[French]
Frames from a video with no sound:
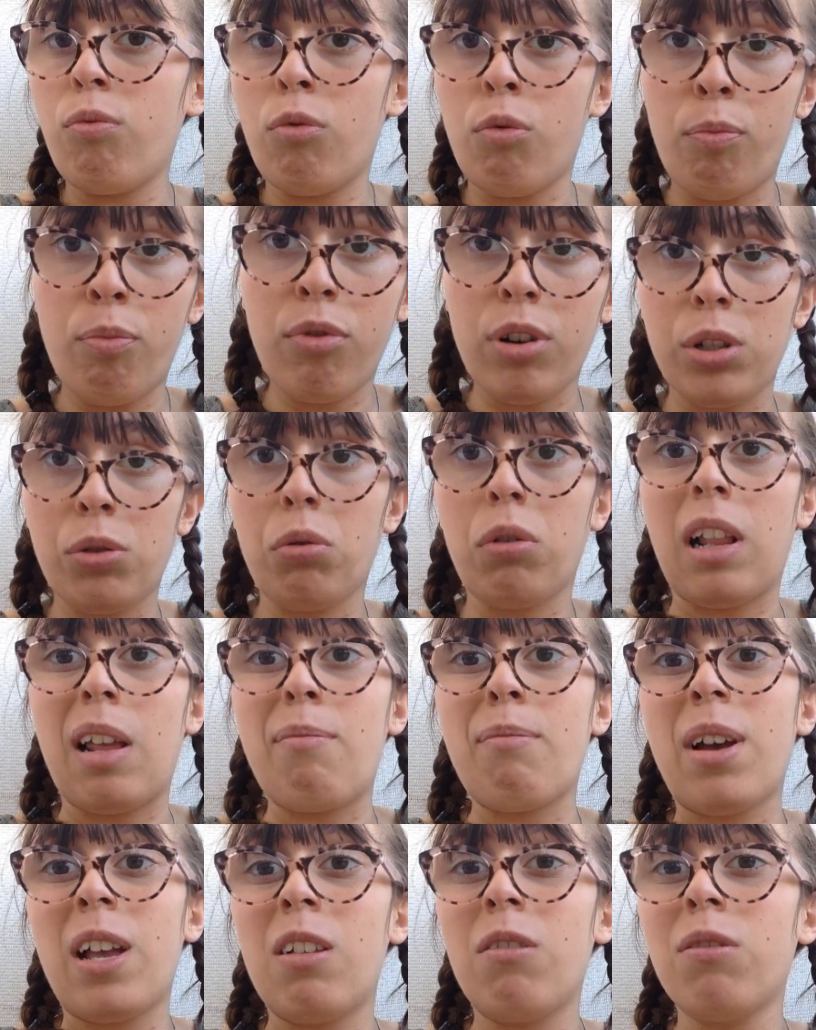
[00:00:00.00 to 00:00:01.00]
au poids sur
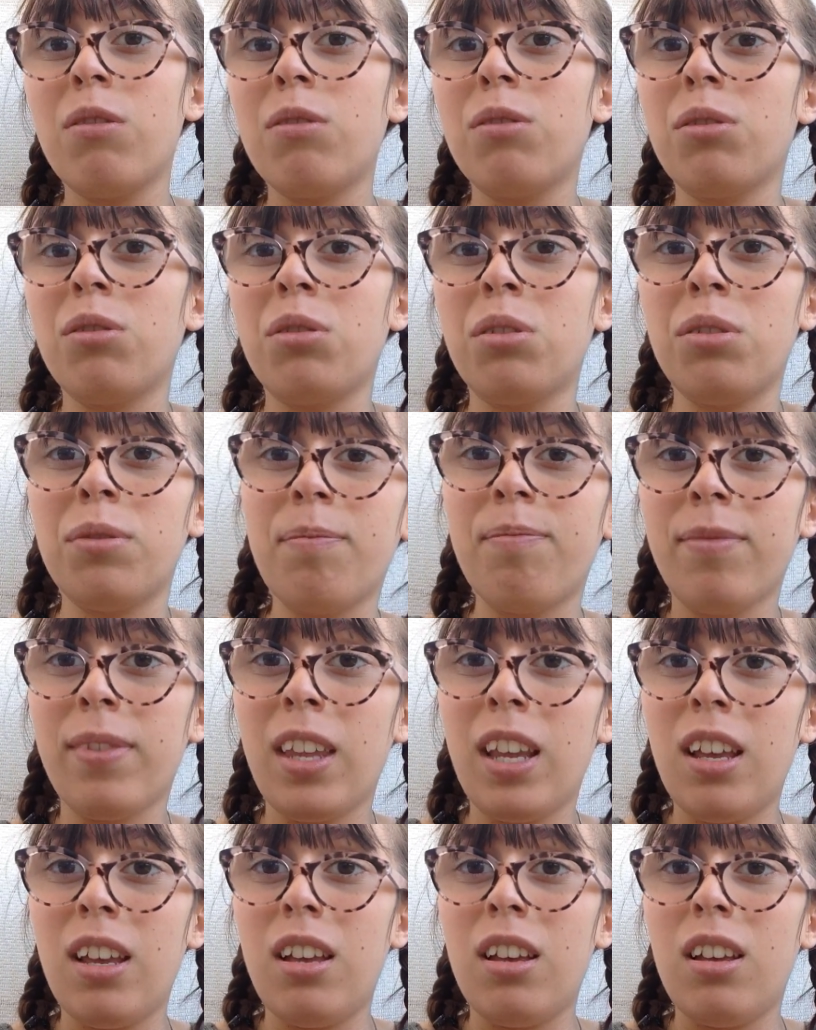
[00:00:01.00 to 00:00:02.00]
la balance.
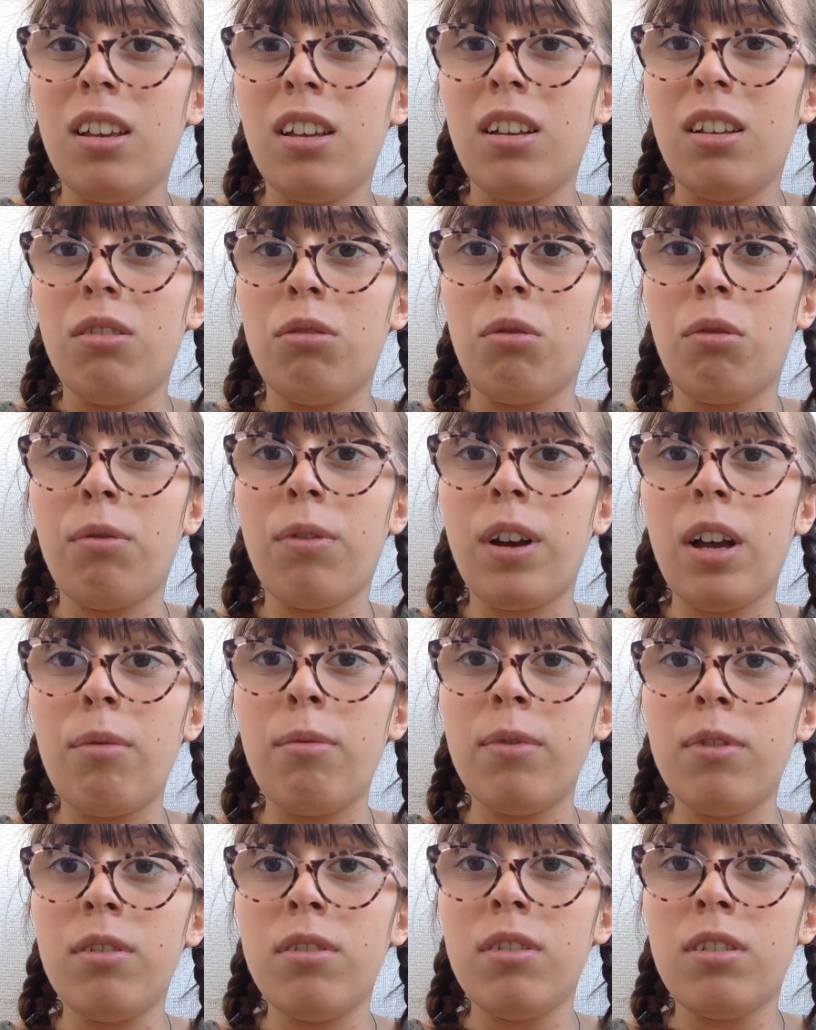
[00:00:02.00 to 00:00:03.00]
Donc
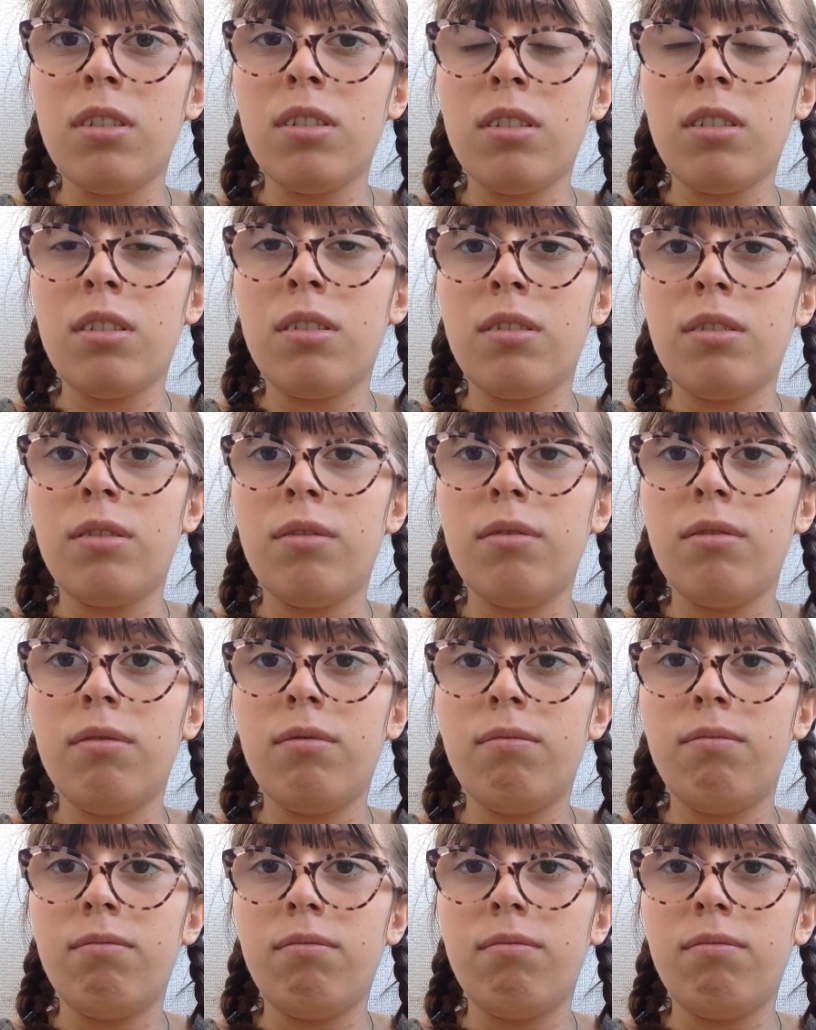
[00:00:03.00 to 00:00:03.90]
vraiment, euh,